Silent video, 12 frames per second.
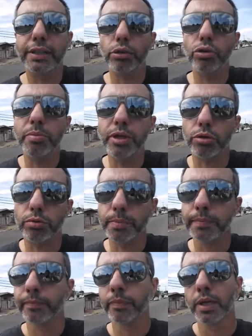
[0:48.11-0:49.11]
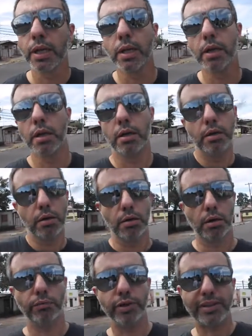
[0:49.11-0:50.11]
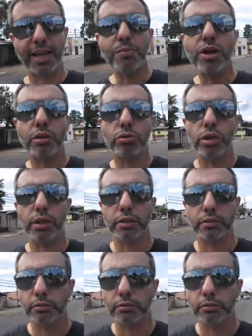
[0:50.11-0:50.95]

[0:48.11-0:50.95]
Teodomiro. Você, morador